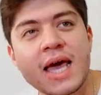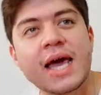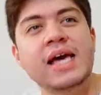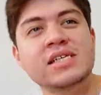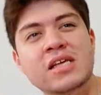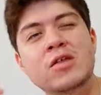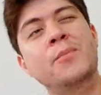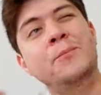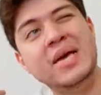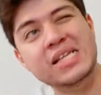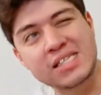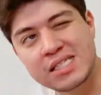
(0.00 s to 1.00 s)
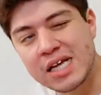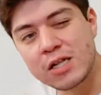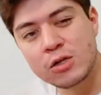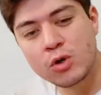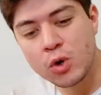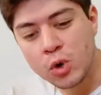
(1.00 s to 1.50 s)
he estado
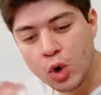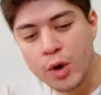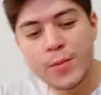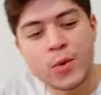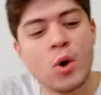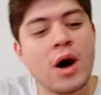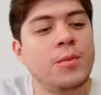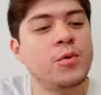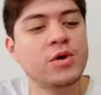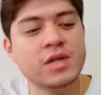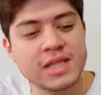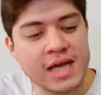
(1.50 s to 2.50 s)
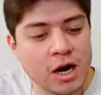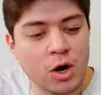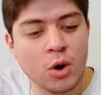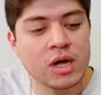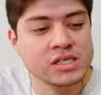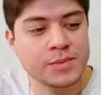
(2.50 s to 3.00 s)
pensando cómo
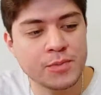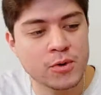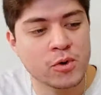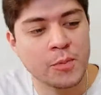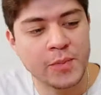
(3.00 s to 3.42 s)
abordarlo hace poco,